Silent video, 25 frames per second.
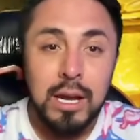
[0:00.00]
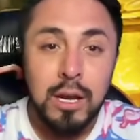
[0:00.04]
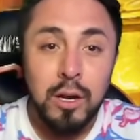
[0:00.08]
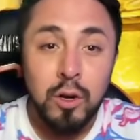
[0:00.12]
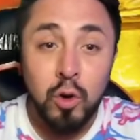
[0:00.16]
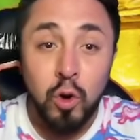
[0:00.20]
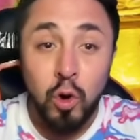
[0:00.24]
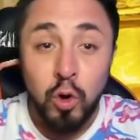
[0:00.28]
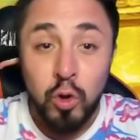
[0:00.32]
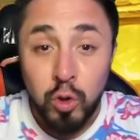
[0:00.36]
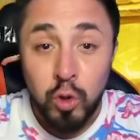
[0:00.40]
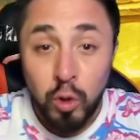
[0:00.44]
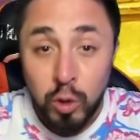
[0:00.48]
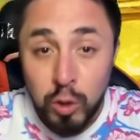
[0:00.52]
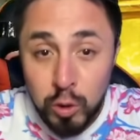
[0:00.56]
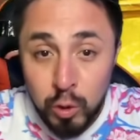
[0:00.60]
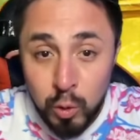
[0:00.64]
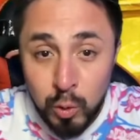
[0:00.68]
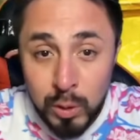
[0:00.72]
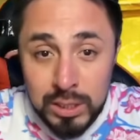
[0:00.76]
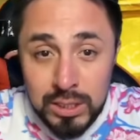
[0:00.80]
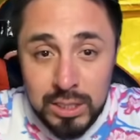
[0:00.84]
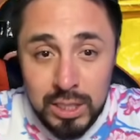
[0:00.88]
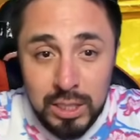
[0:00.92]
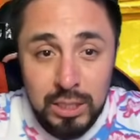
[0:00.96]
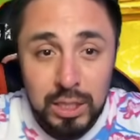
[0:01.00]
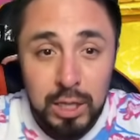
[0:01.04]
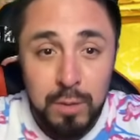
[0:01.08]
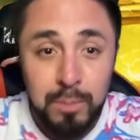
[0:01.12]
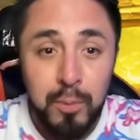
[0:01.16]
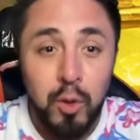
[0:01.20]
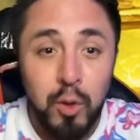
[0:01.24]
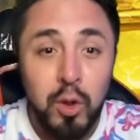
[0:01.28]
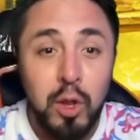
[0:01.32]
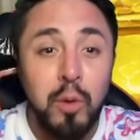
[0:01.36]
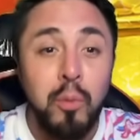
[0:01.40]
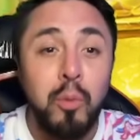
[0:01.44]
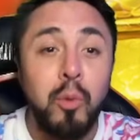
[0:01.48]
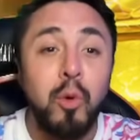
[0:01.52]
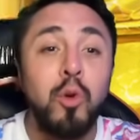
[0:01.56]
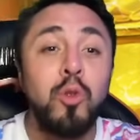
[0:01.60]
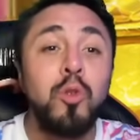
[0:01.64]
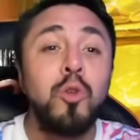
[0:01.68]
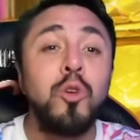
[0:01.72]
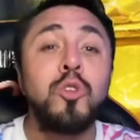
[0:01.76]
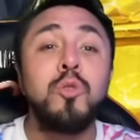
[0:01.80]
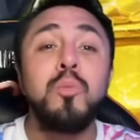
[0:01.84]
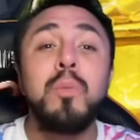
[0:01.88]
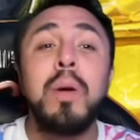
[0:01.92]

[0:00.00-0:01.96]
Conozco este tipo de bonos.